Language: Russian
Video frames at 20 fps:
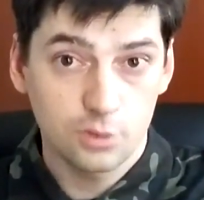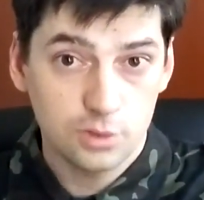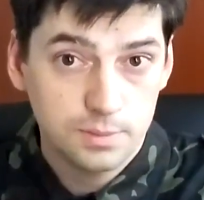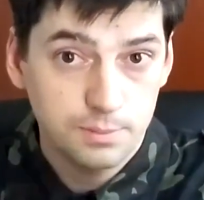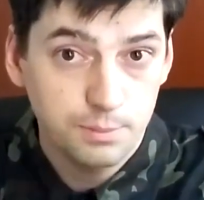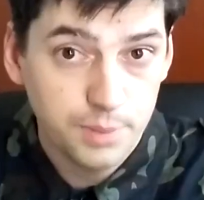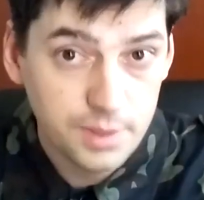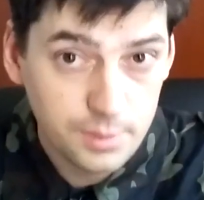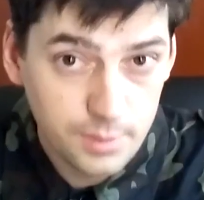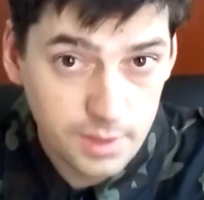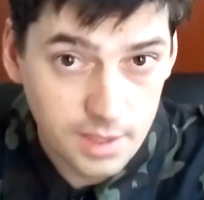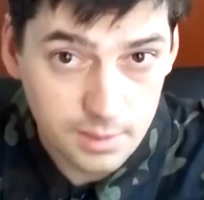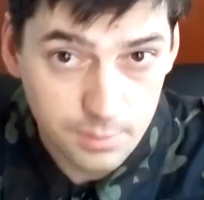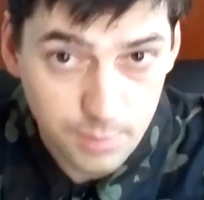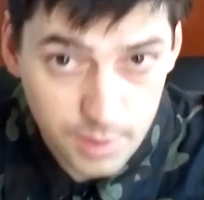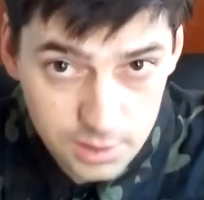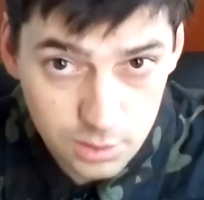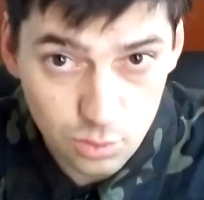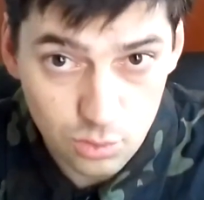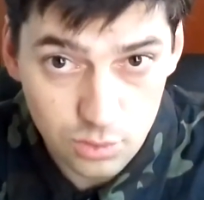Вот
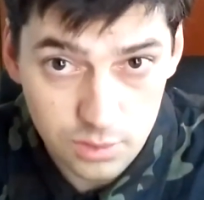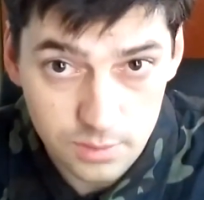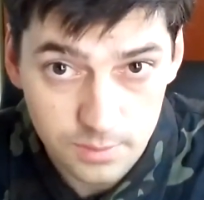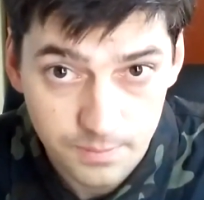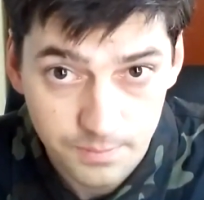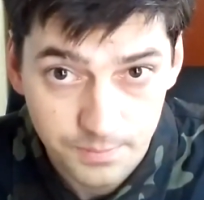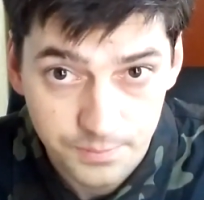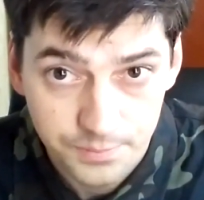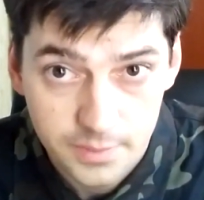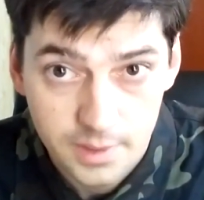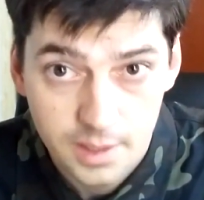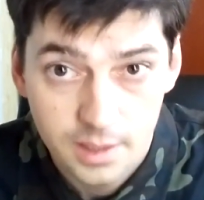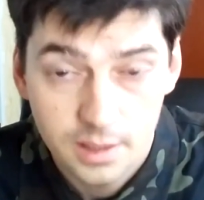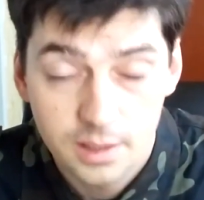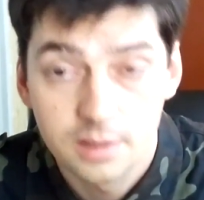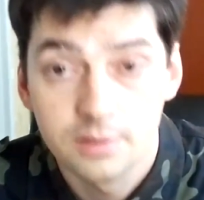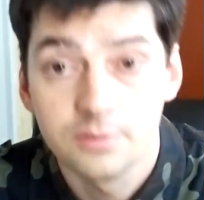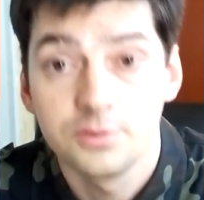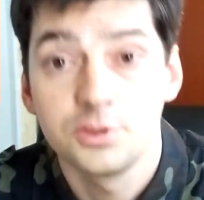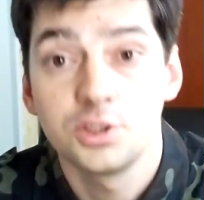пример простой.
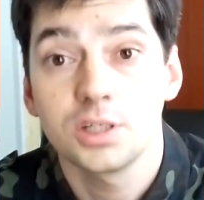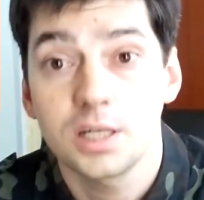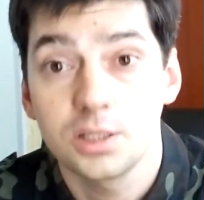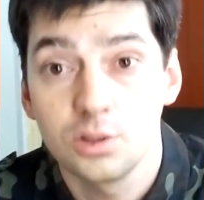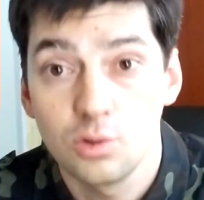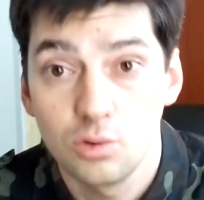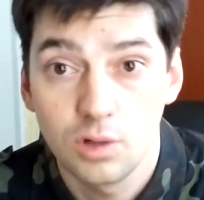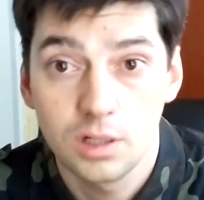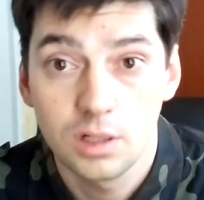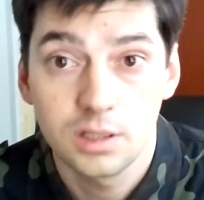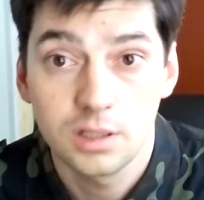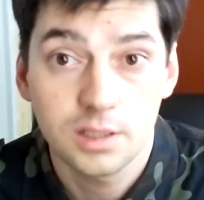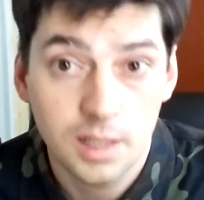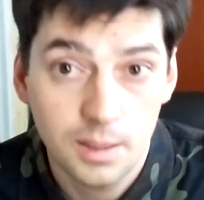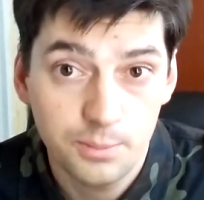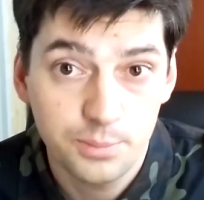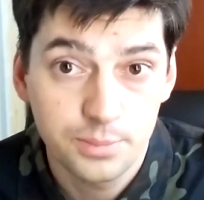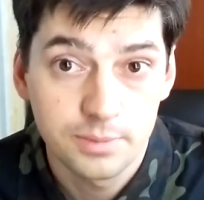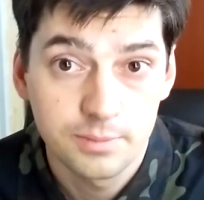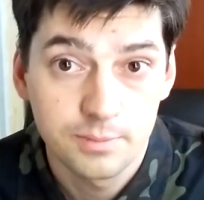Вчера Дональд
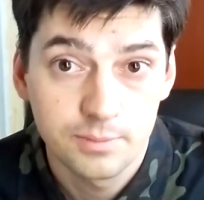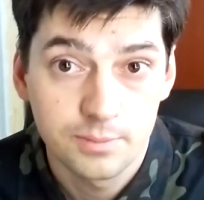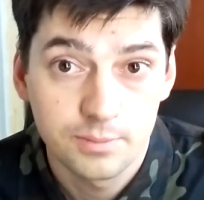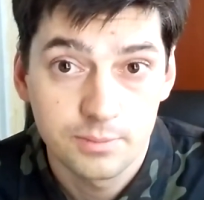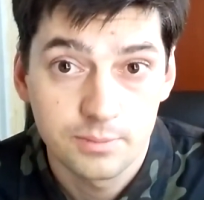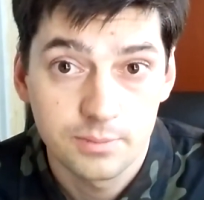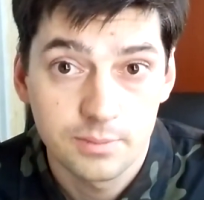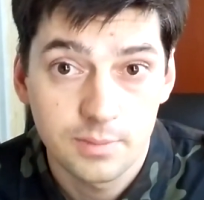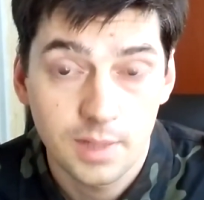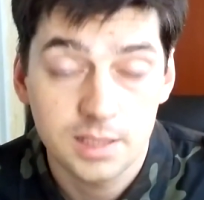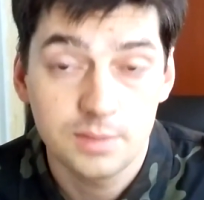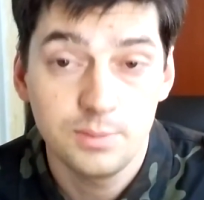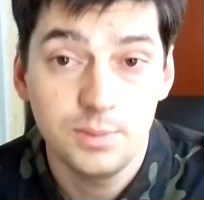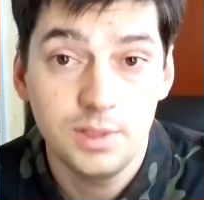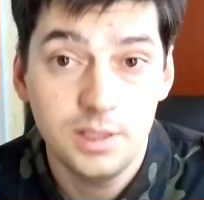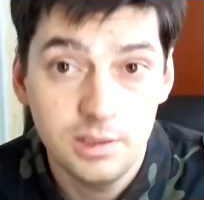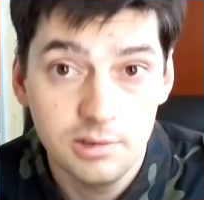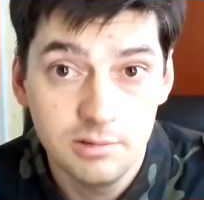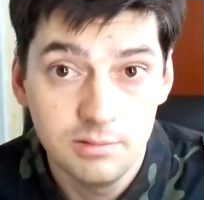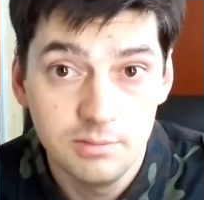Трамп
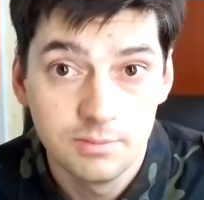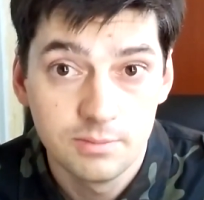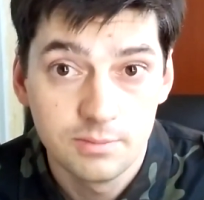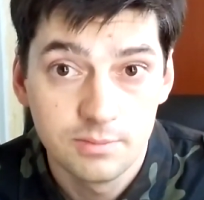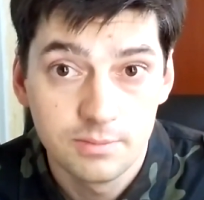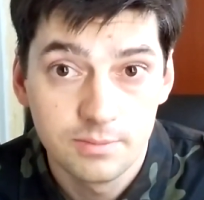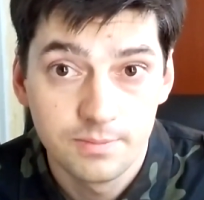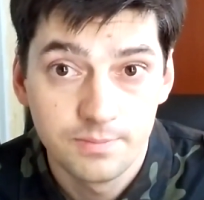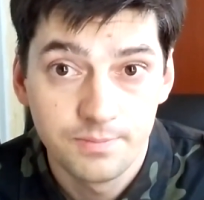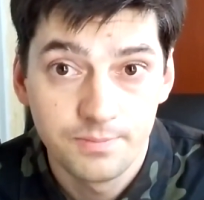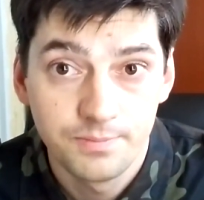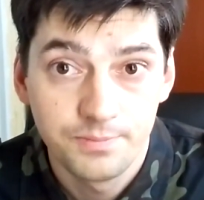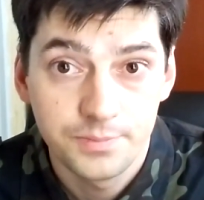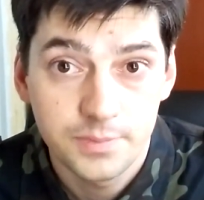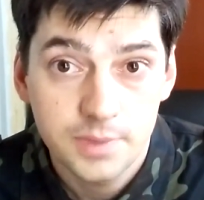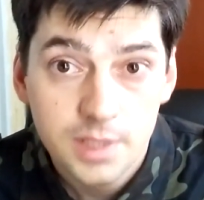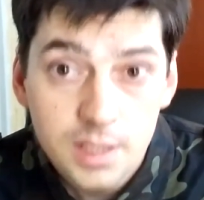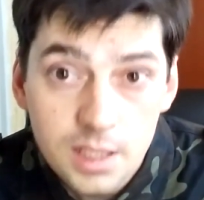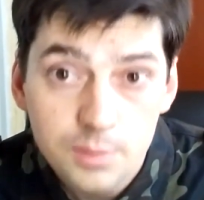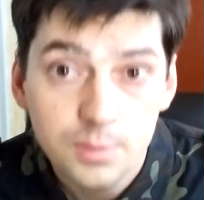отменил
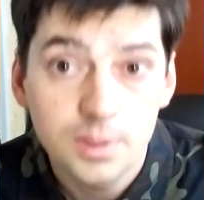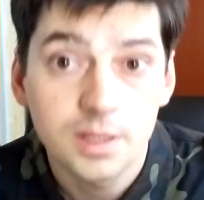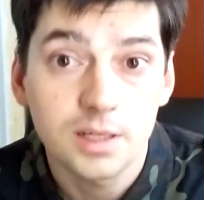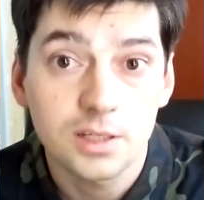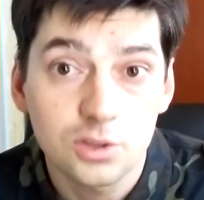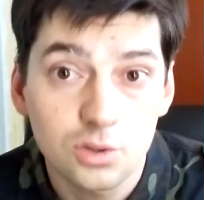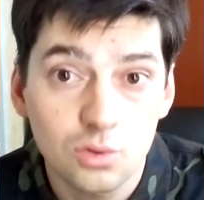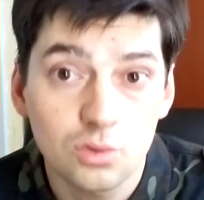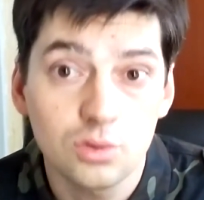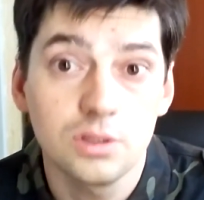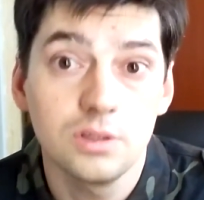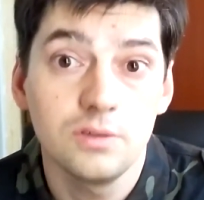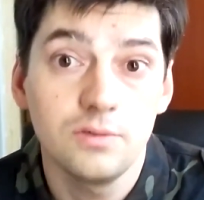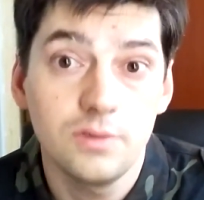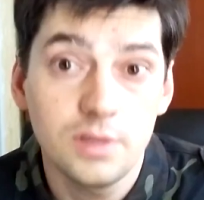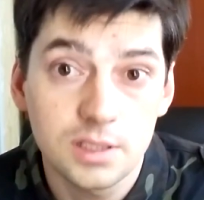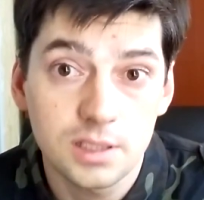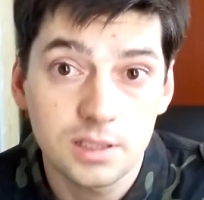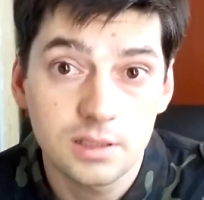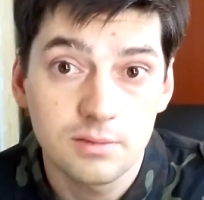
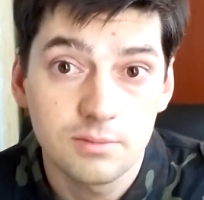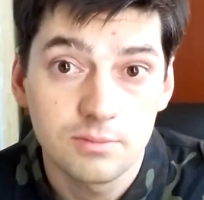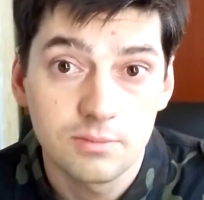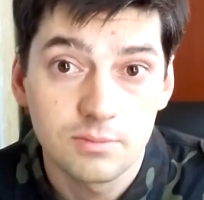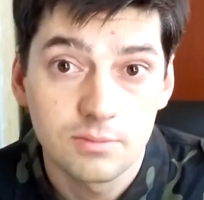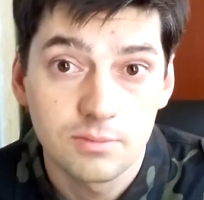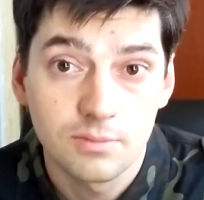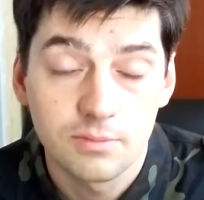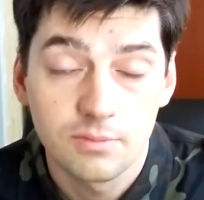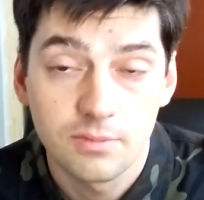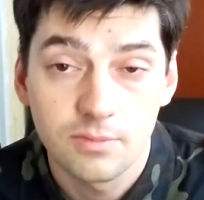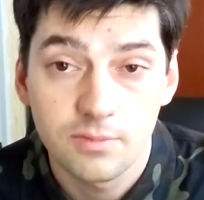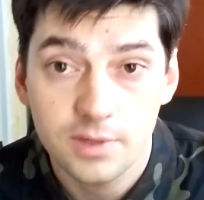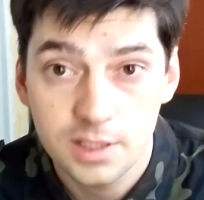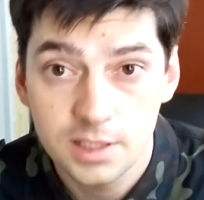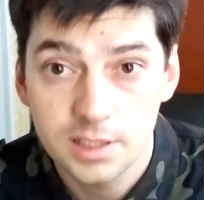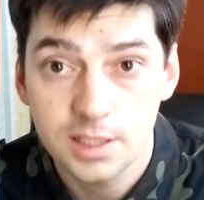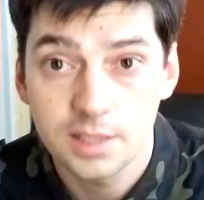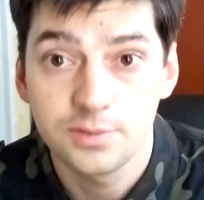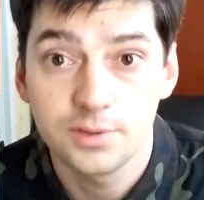неиммиграционные визы
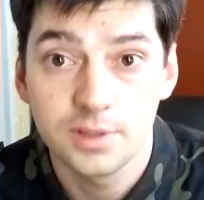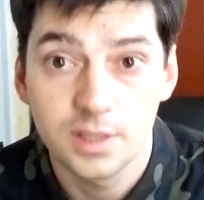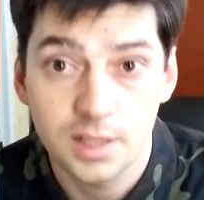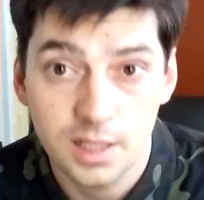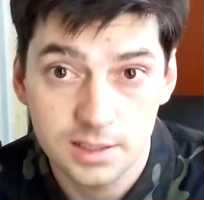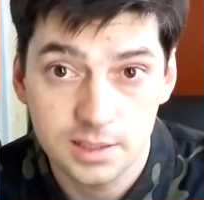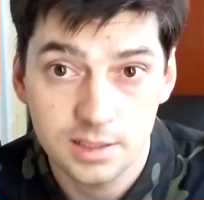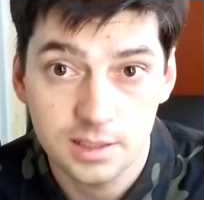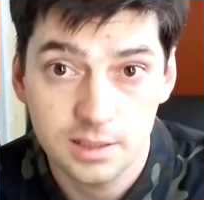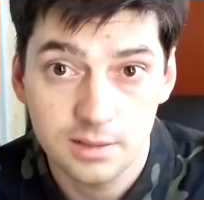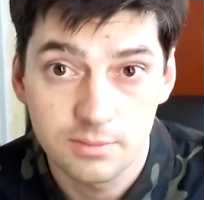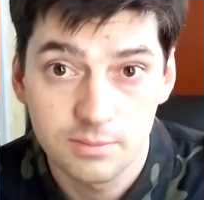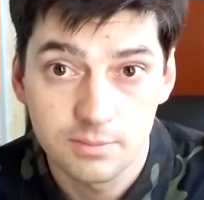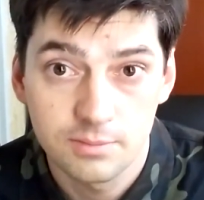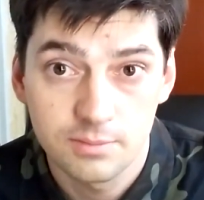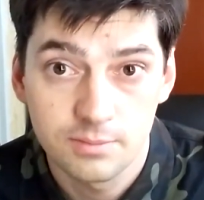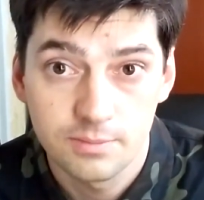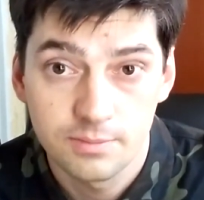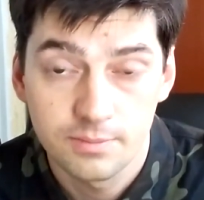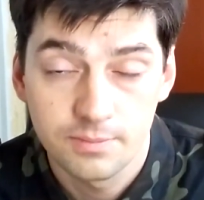в Российской Федерации.